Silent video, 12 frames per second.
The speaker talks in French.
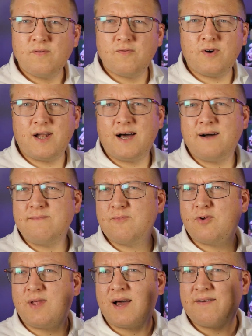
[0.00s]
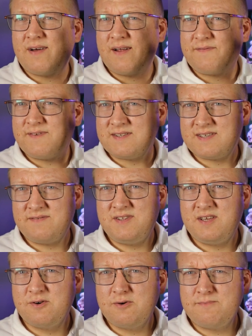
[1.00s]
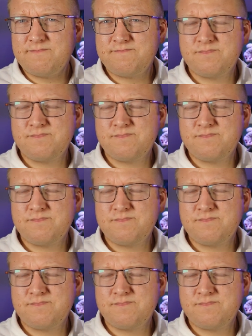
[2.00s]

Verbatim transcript: Voilà, on arrive à la fin de cette vidéo.